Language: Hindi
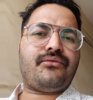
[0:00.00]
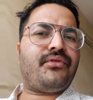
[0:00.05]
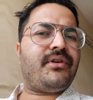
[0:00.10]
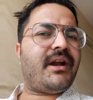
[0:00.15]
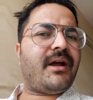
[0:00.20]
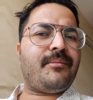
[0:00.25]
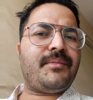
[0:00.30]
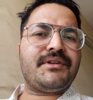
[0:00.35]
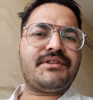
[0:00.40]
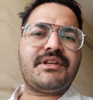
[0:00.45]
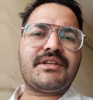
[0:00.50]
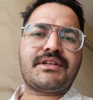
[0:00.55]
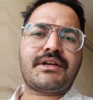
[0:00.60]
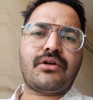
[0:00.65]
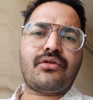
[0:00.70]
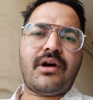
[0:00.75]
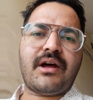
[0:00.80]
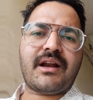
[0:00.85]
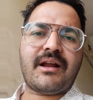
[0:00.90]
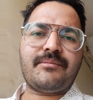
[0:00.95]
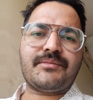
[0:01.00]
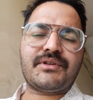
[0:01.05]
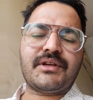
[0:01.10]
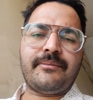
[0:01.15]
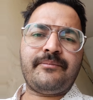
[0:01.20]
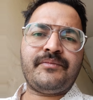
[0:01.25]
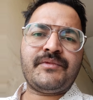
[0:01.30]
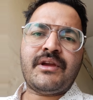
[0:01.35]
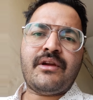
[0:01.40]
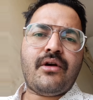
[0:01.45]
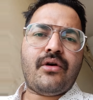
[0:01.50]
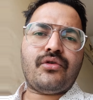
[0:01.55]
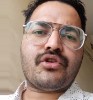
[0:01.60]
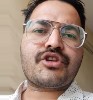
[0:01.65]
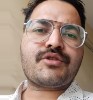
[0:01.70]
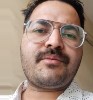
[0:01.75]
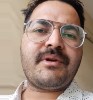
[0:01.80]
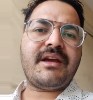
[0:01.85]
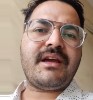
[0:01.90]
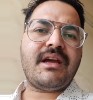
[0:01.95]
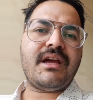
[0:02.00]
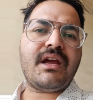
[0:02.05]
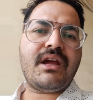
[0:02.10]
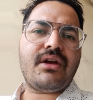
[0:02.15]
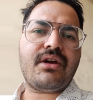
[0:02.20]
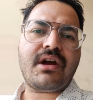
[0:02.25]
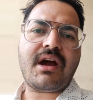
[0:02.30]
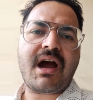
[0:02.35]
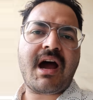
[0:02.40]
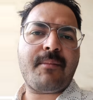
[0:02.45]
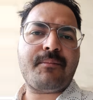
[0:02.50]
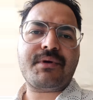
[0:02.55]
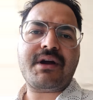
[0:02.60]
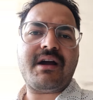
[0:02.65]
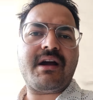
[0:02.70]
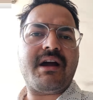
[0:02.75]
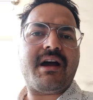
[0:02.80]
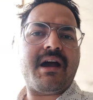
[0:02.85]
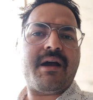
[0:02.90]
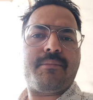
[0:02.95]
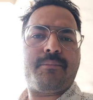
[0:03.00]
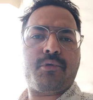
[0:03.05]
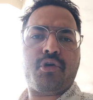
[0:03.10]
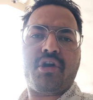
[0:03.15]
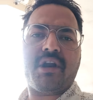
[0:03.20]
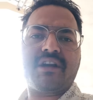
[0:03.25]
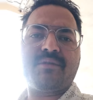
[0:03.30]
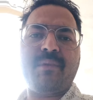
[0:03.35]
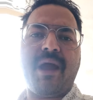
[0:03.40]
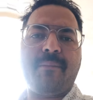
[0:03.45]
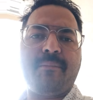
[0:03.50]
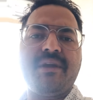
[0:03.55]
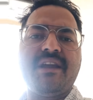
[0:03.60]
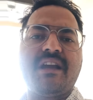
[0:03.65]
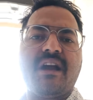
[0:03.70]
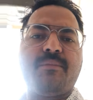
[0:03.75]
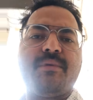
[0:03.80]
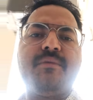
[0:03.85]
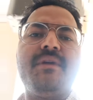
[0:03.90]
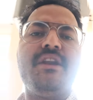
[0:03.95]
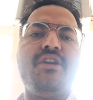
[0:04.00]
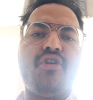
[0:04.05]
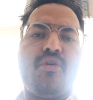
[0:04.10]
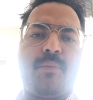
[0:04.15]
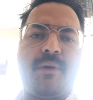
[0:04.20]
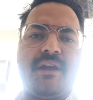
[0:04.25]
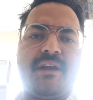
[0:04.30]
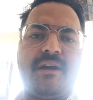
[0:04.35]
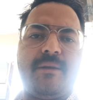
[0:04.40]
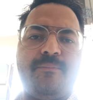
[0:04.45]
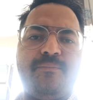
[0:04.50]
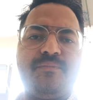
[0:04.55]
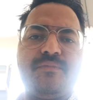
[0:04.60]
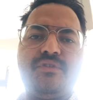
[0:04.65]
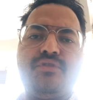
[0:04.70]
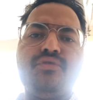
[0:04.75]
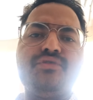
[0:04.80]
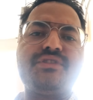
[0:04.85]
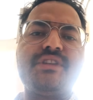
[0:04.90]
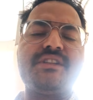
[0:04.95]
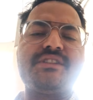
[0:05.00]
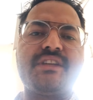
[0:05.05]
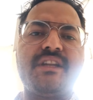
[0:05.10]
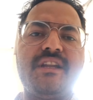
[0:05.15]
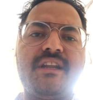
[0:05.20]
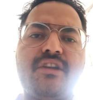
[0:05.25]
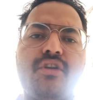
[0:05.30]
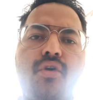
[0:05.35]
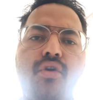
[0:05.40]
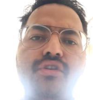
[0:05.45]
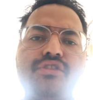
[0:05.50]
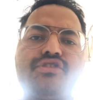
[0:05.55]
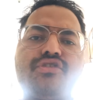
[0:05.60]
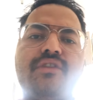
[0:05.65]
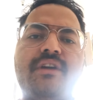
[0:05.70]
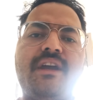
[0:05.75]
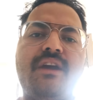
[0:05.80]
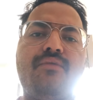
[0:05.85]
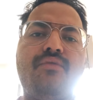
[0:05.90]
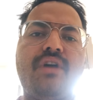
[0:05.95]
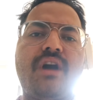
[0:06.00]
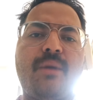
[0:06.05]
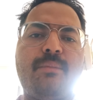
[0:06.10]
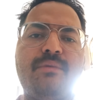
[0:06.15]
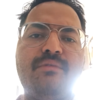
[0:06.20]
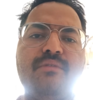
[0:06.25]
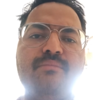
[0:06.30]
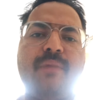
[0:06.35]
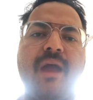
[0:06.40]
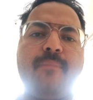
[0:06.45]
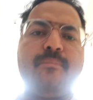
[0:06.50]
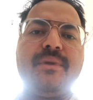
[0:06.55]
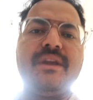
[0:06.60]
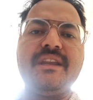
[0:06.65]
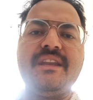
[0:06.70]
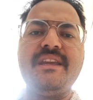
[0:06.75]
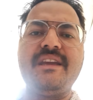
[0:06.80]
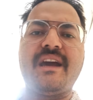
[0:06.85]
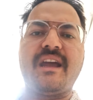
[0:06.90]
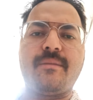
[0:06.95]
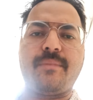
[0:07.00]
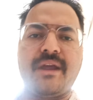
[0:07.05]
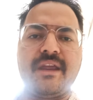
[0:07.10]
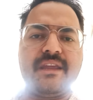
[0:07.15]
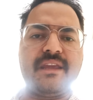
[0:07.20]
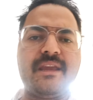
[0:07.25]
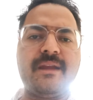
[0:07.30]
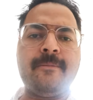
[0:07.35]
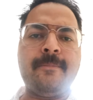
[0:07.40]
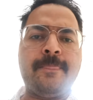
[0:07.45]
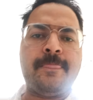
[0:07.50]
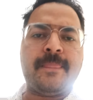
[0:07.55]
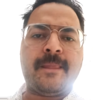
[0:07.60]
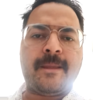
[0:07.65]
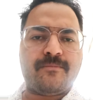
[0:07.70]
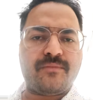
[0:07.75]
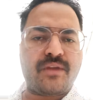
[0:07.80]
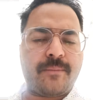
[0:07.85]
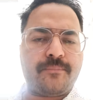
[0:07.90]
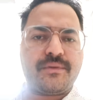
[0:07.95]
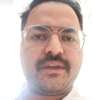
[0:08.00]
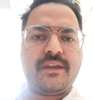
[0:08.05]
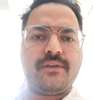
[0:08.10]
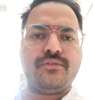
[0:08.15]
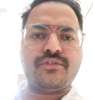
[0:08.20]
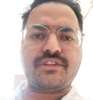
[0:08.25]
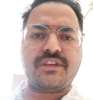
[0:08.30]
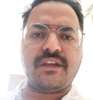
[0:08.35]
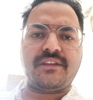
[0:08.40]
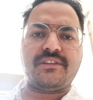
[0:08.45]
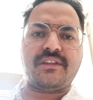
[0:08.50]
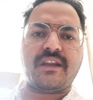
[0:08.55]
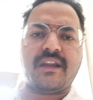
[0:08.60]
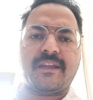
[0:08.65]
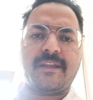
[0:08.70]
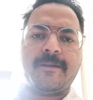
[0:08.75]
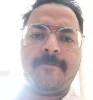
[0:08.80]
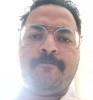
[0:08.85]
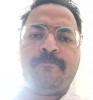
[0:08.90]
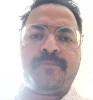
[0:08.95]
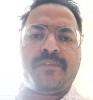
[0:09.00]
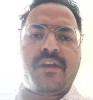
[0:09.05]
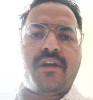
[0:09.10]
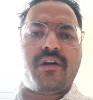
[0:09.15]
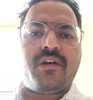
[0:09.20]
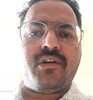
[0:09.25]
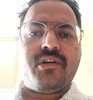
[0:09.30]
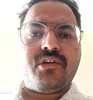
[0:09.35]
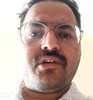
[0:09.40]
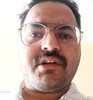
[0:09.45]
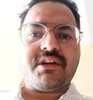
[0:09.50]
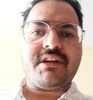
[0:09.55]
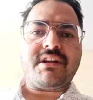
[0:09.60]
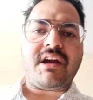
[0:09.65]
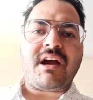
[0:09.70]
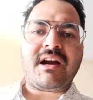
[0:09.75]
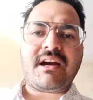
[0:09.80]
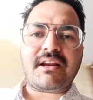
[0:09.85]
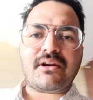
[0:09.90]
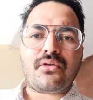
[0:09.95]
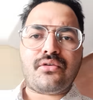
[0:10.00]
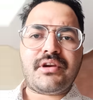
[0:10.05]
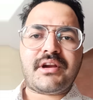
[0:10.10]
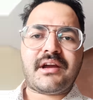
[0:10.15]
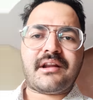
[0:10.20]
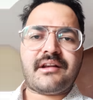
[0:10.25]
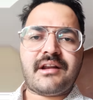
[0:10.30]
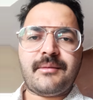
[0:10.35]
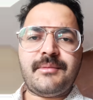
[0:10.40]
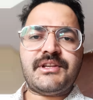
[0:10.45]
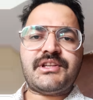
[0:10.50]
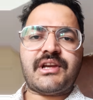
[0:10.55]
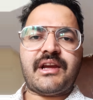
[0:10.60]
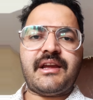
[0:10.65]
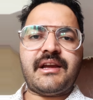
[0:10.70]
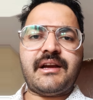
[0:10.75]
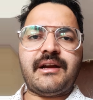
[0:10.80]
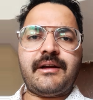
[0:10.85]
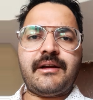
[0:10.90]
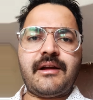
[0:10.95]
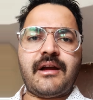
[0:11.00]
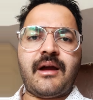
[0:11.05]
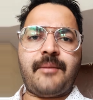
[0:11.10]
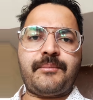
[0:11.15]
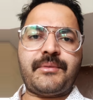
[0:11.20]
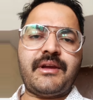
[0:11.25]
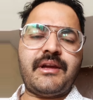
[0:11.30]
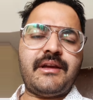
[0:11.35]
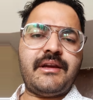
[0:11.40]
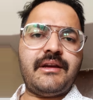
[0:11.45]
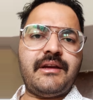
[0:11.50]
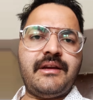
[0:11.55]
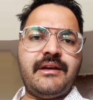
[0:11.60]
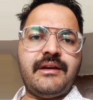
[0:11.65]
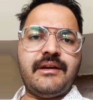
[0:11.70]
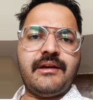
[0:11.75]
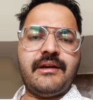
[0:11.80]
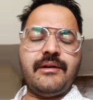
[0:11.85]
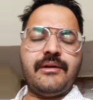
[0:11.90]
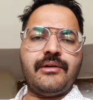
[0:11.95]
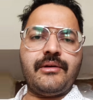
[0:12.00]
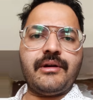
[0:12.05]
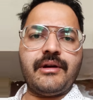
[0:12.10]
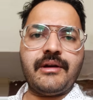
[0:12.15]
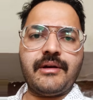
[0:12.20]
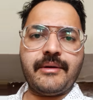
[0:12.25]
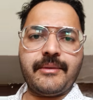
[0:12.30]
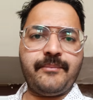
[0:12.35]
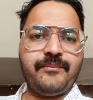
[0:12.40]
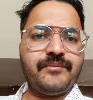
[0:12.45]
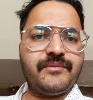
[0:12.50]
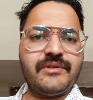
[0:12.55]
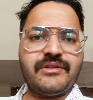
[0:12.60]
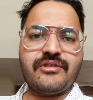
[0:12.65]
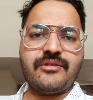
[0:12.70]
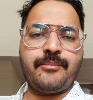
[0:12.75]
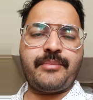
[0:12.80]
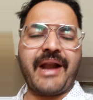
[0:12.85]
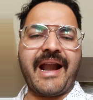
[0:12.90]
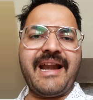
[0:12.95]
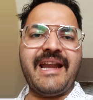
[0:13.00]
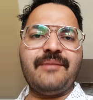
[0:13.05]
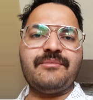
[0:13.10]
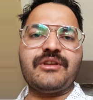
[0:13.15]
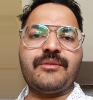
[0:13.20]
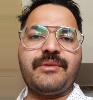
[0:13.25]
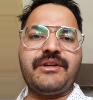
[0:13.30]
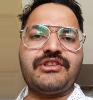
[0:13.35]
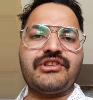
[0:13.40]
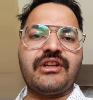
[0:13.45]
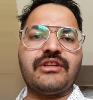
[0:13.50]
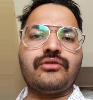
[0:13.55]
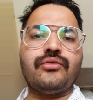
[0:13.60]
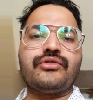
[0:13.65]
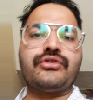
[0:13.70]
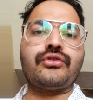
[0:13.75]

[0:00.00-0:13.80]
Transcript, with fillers: फिर आप बिज़नेस करो आराम से उसमें आपका प्रोडक्ट मैपिंग कभी भी नहीं हो पाएगा दूसरे सेलर लोग जो हैं वो कभी भी मैपिंग नहीं कर पाएंगे आपके उसके अंदर आके और अगर कोई करना भी चाहेगा आपके ब्रांड नेम से बेचना तो